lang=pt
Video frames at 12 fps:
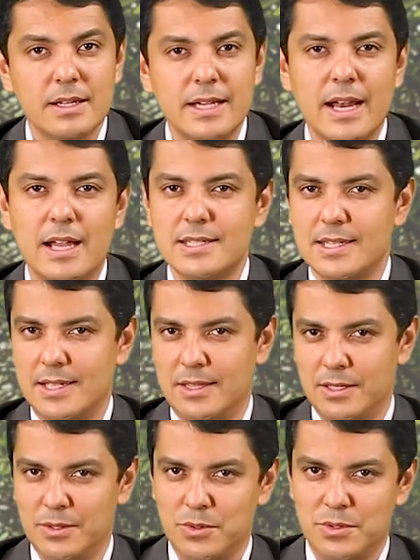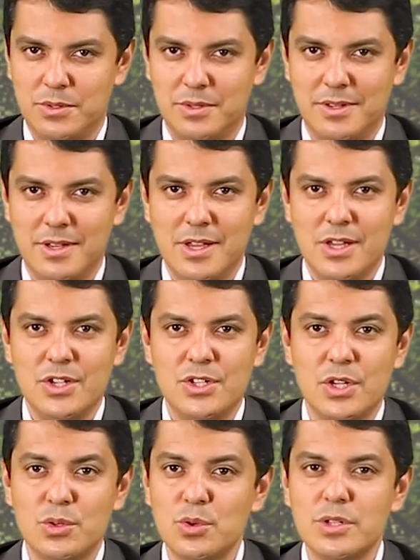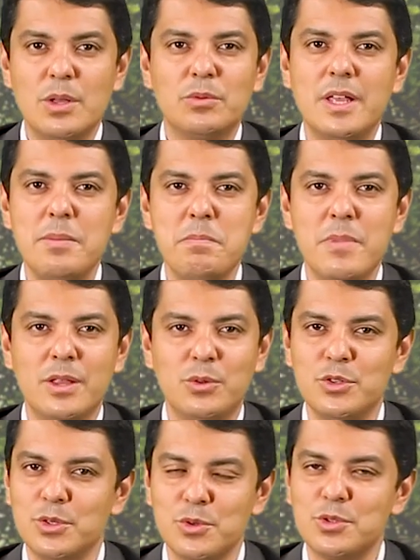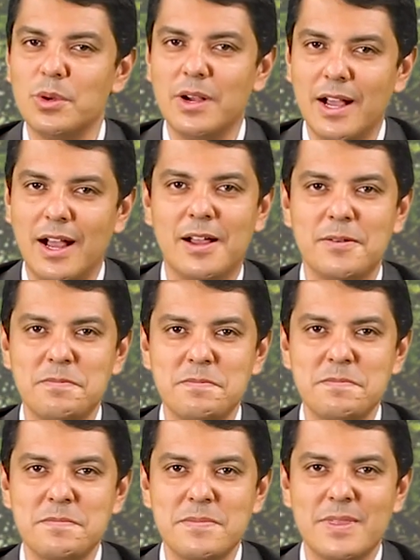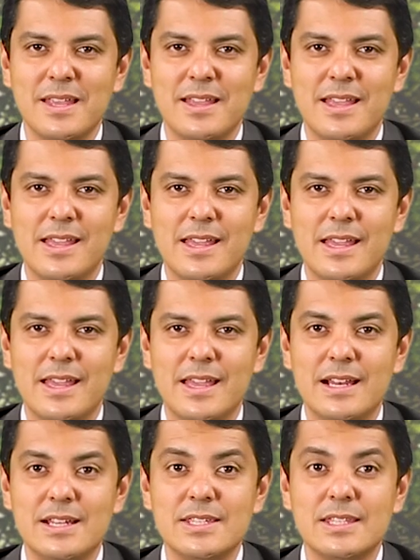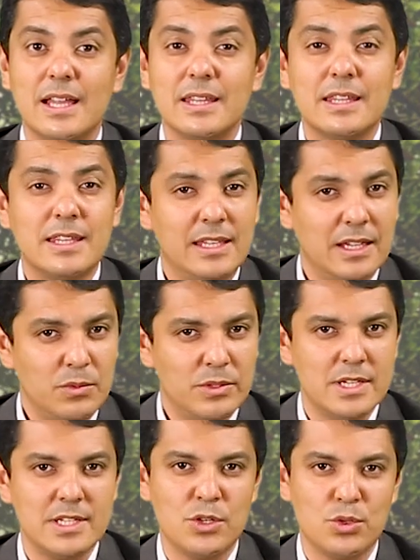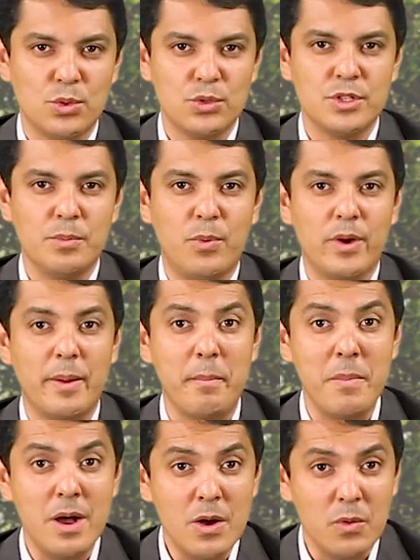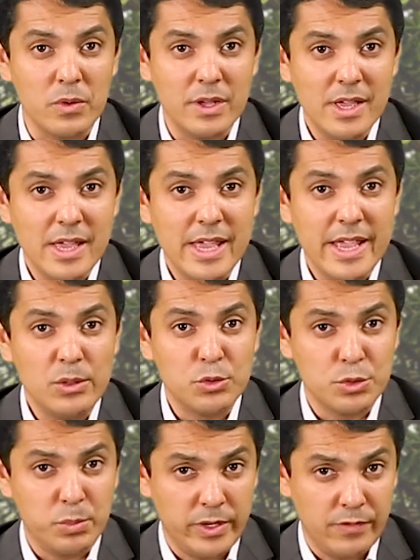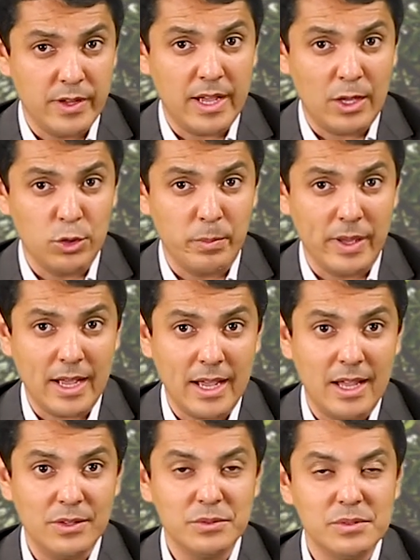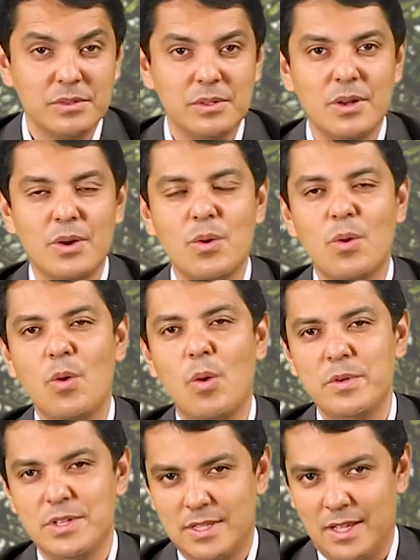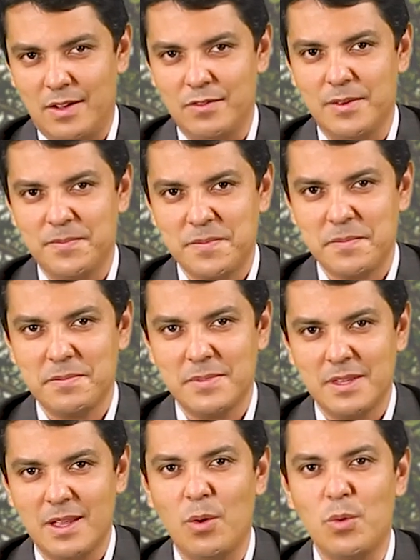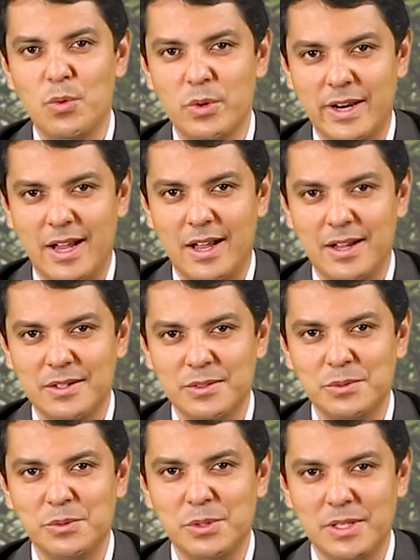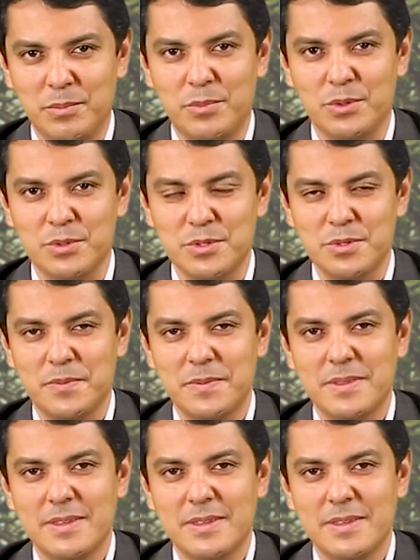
Graças a Deus, Jesus não tem medo de nos tocar. Ele está tão desejoso de pôr a mão e nos purificar do pecado, como estava ao curar o leproso.